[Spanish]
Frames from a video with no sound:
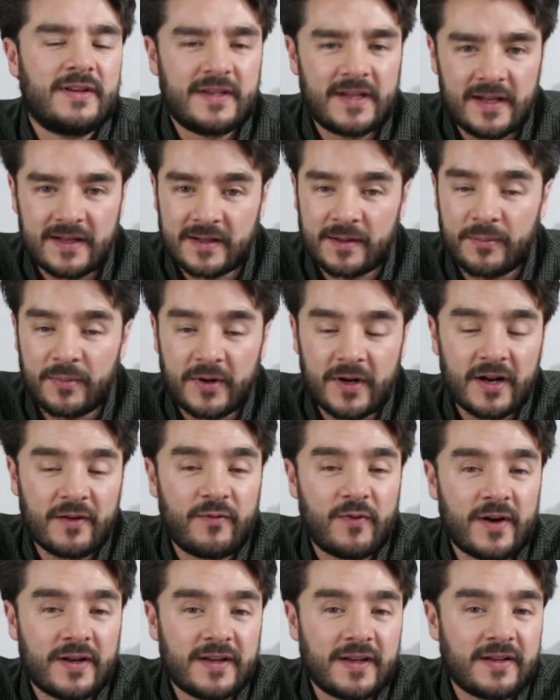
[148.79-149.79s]
tienes que poner a
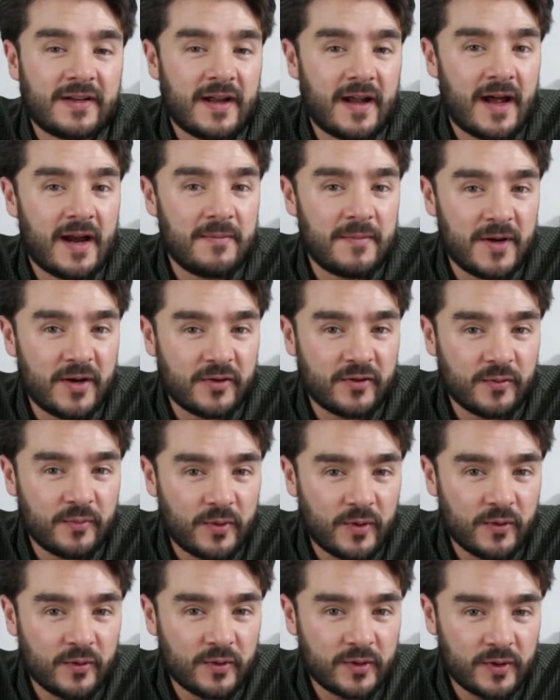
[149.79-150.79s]
fuerzas al menos un
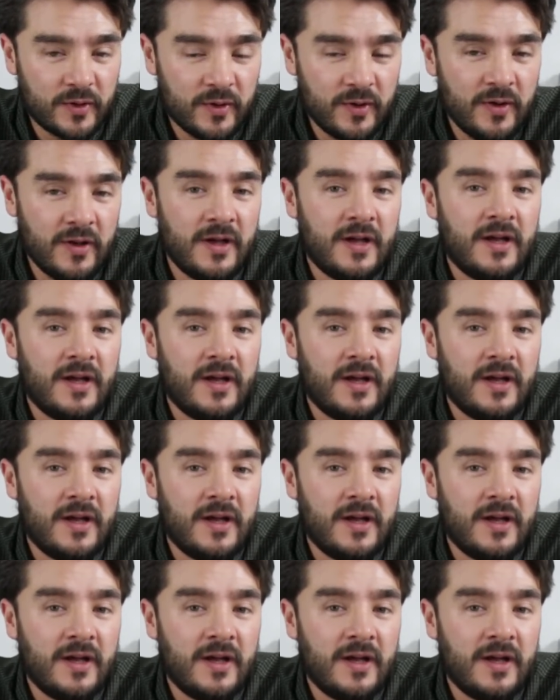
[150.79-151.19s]
producto